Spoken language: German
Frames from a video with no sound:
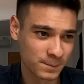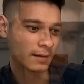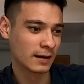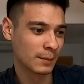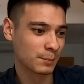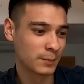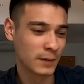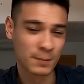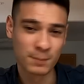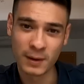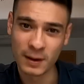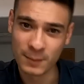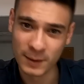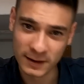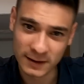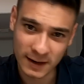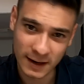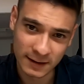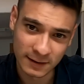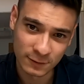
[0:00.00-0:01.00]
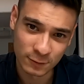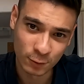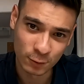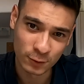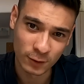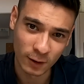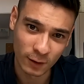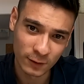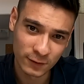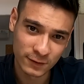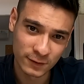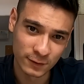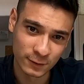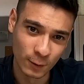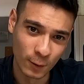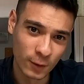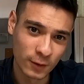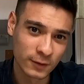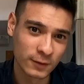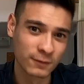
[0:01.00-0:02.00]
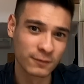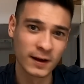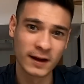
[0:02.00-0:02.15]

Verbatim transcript: Habe mir ein paar Bäckereien in Tokio ausgesucht,